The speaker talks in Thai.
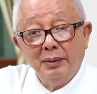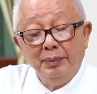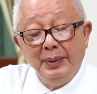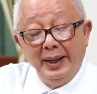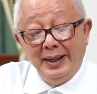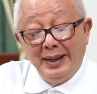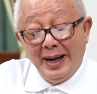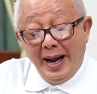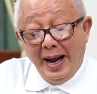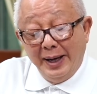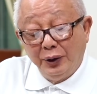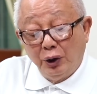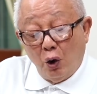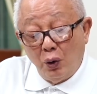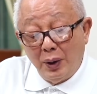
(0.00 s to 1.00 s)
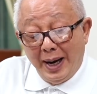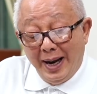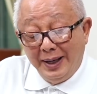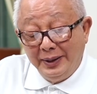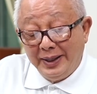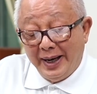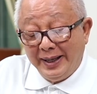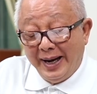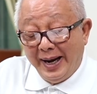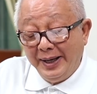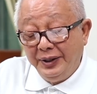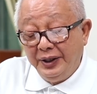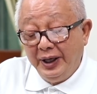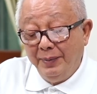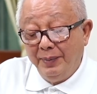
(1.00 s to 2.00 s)
มีการตกค้างที่ชายแดน
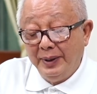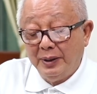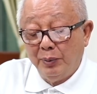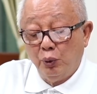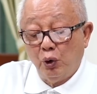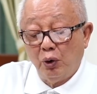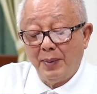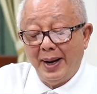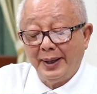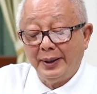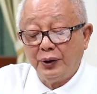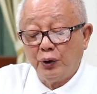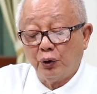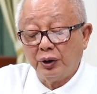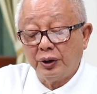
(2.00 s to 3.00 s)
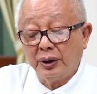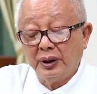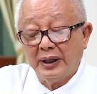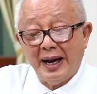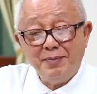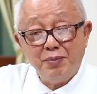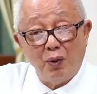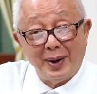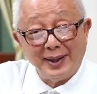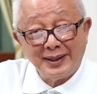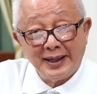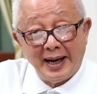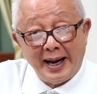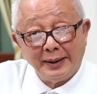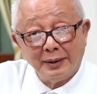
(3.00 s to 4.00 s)
จีนเป็นจำนวนมากที่สุดในประวัติ
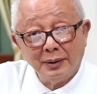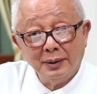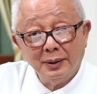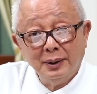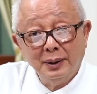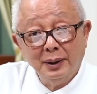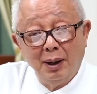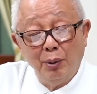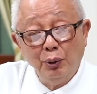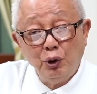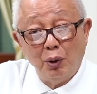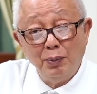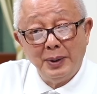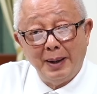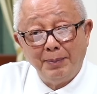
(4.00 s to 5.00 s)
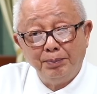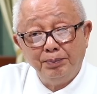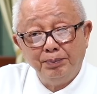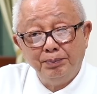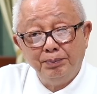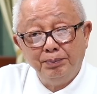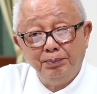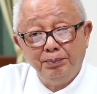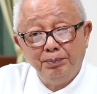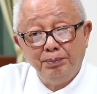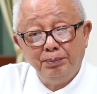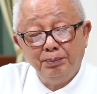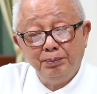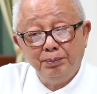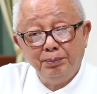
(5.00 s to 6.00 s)
ศาสตร์ท่านผู้ชมครับ
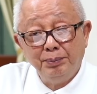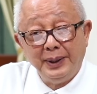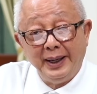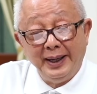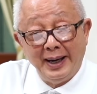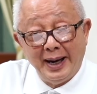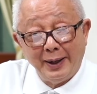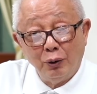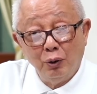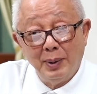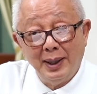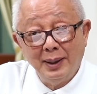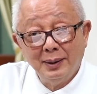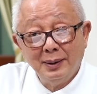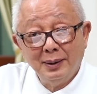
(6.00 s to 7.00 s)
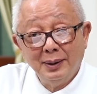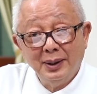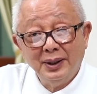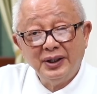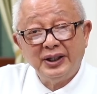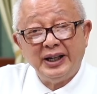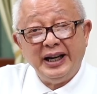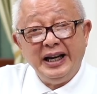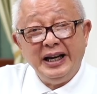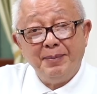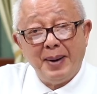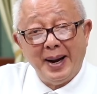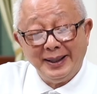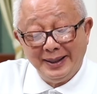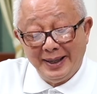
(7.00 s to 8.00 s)
กี่คันรู้ไหม สี่
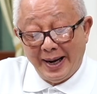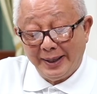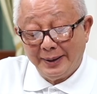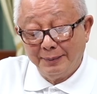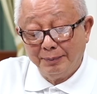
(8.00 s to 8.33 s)
พัน คัน